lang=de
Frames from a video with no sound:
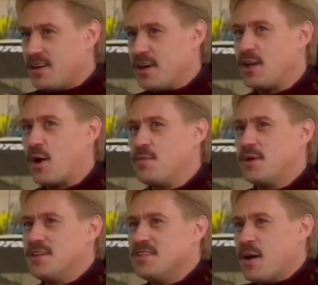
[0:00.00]
Ich glaube,
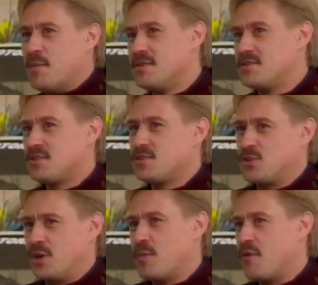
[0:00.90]
wir sind damals
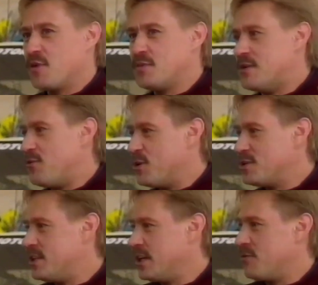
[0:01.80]
schon am Anfang ein bisschen
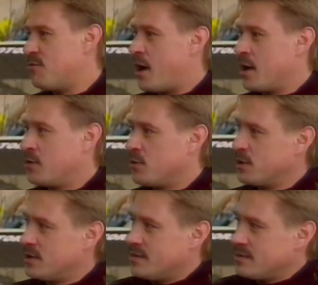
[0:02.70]
vorsichtig gefahren
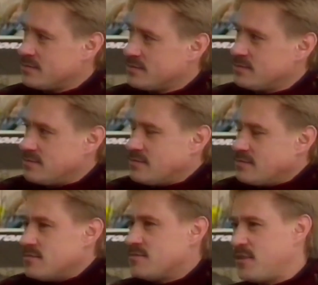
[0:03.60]
oder
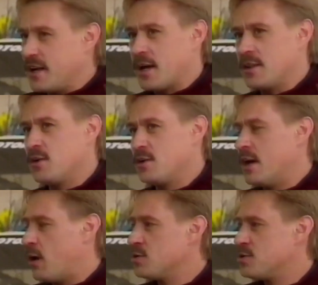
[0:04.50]
vielleicht hatten da auch
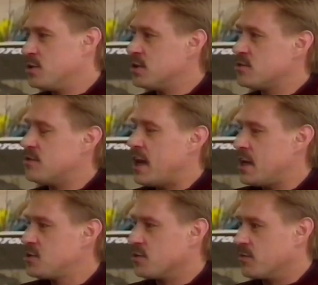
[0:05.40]
die Autos noch nicht so viel
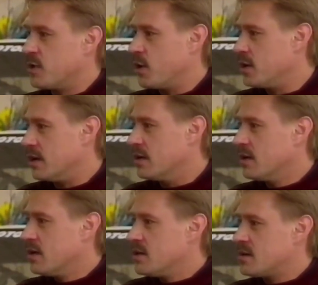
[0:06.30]
Leistung wie heute,
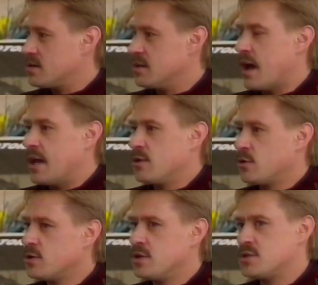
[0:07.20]
dass die Teile
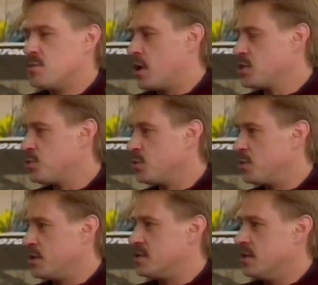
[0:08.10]
doch noch nicht so beansprucht
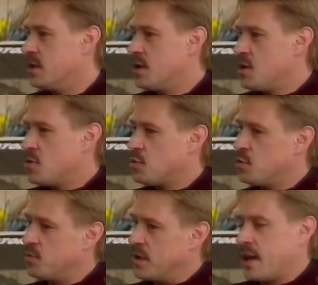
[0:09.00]
worden sind.
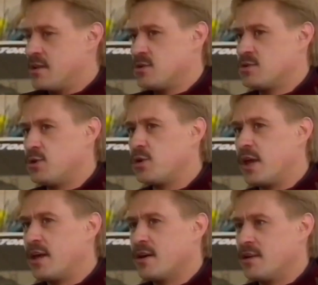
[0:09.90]
Und wenn ich so
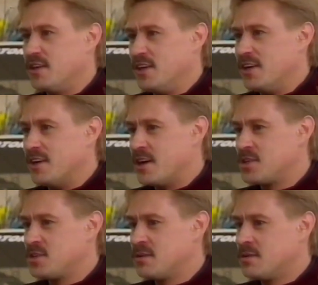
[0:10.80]
zurückdenke an die
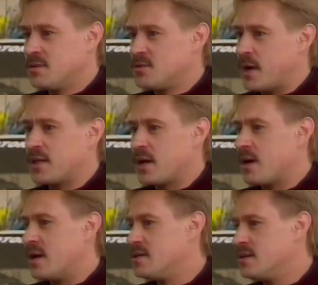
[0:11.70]
ersten zwei, drei
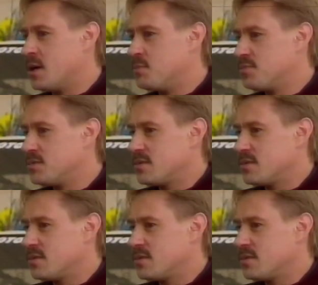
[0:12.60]
Rallyes, ich glaube,